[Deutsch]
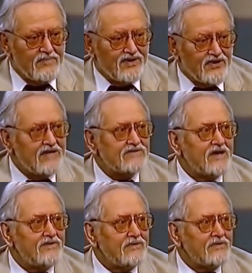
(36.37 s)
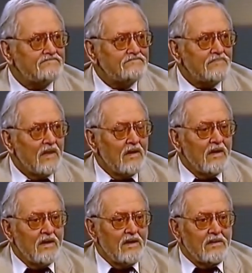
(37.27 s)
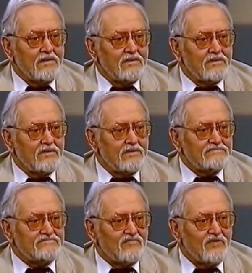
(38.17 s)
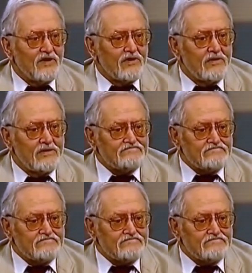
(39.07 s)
Parteizeitungen und äh, werde,